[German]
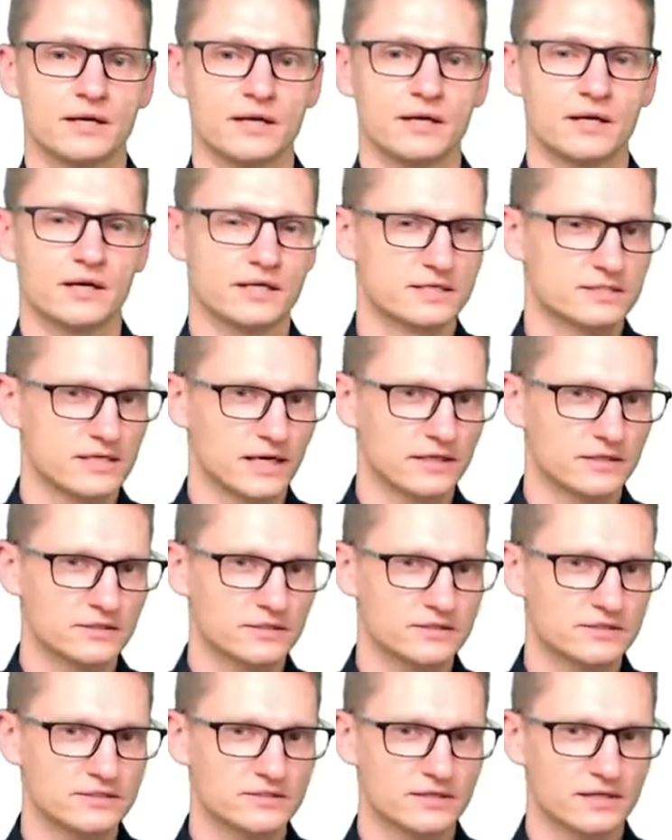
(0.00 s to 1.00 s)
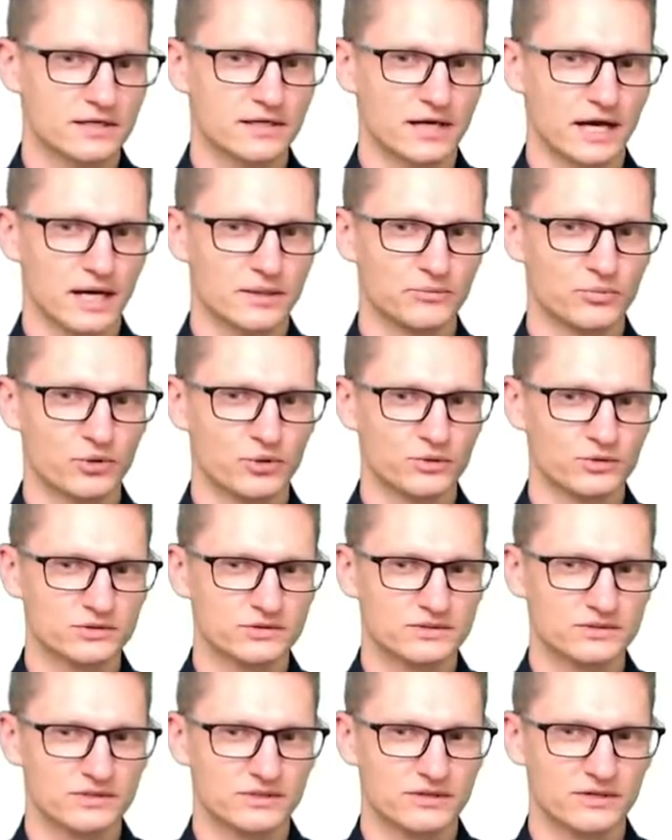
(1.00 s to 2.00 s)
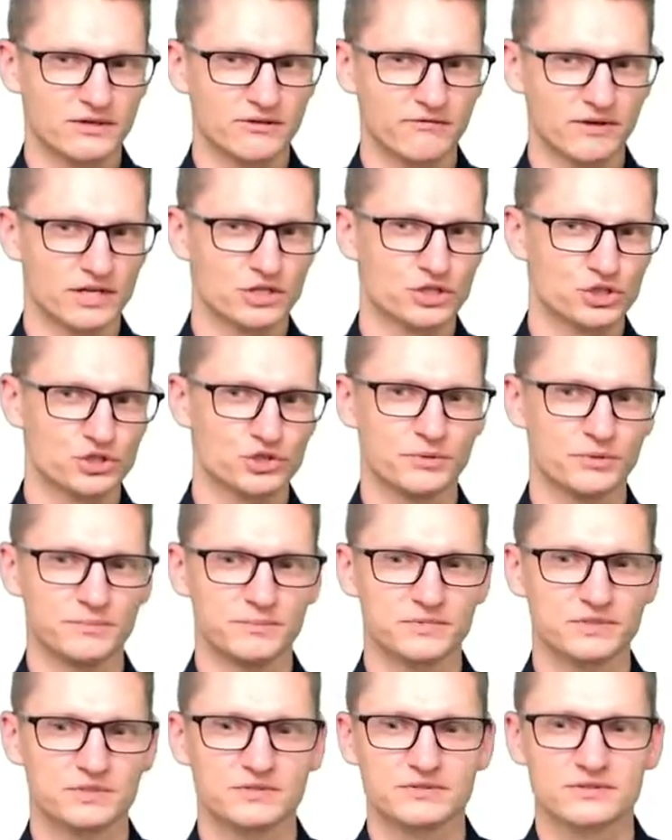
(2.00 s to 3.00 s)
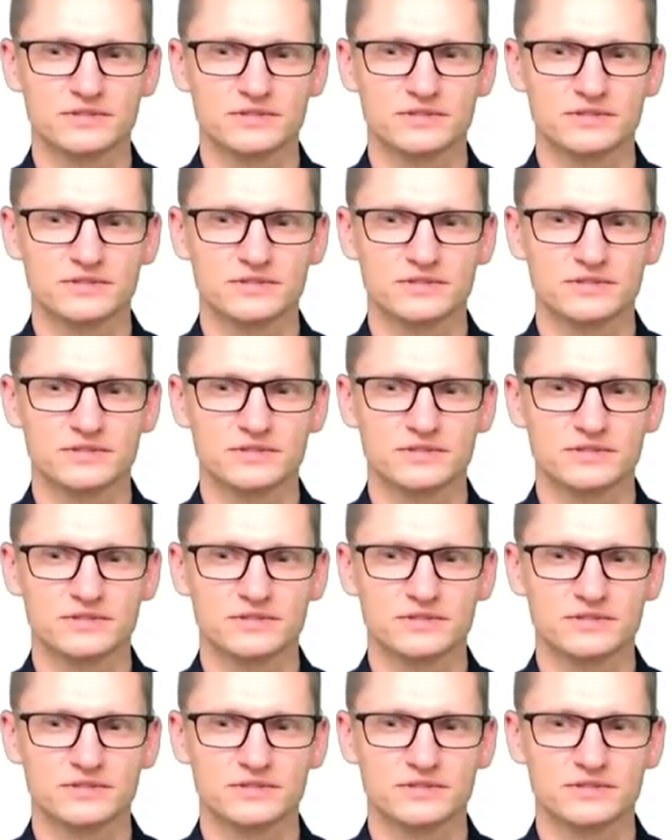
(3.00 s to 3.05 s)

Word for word: Interessant ist ein Punkt, wenn es stimmt,